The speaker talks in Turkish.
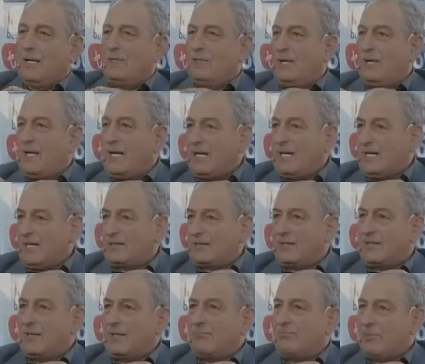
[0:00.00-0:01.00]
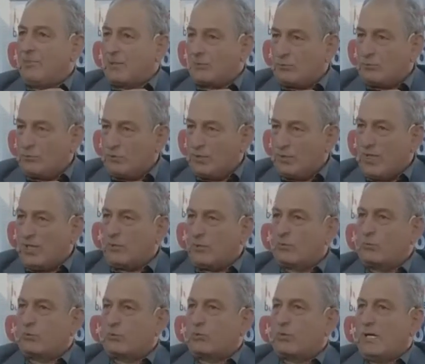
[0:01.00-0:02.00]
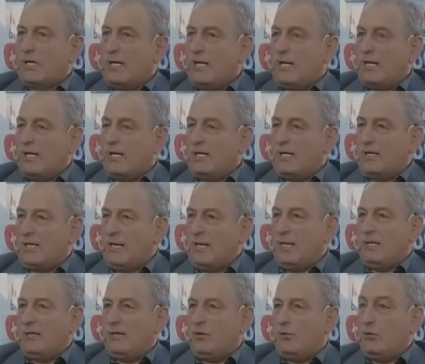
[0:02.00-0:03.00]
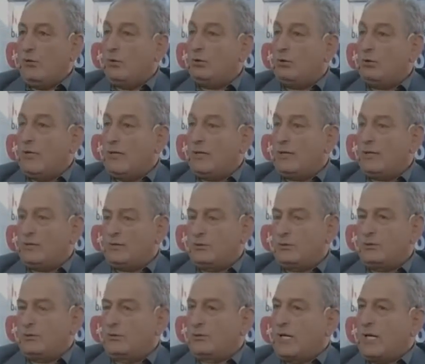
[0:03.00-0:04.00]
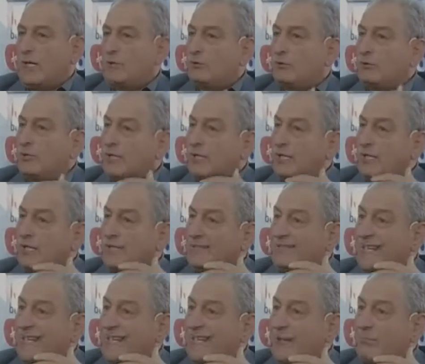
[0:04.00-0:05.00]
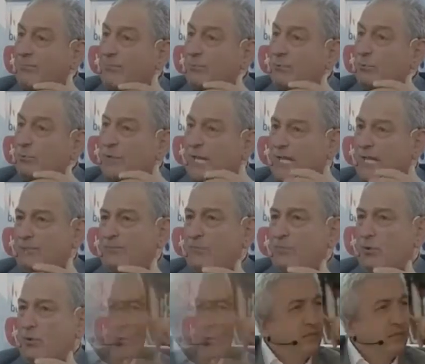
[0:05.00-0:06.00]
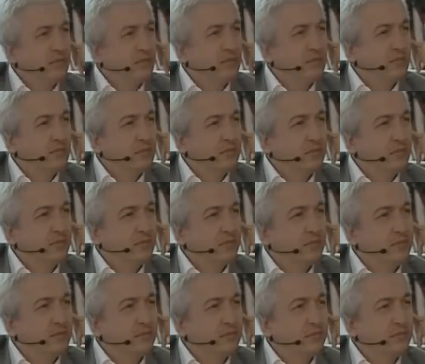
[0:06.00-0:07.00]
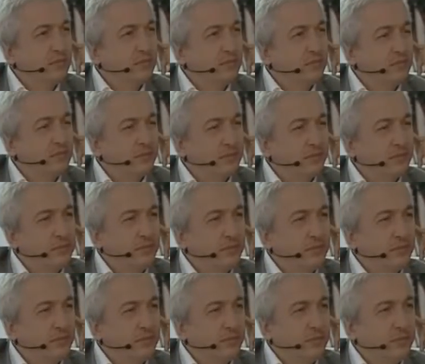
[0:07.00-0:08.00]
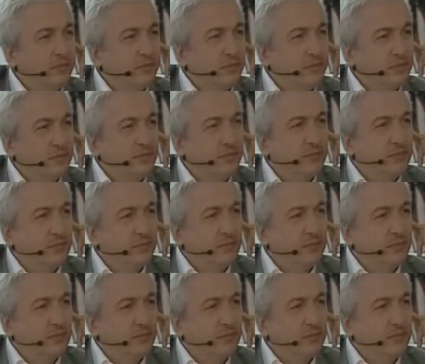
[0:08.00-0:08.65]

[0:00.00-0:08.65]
Efela el Kur'ane. Onlar Kur'an üzerine tedebbür etmiyorlar mı? Düşünmüyorlar mı?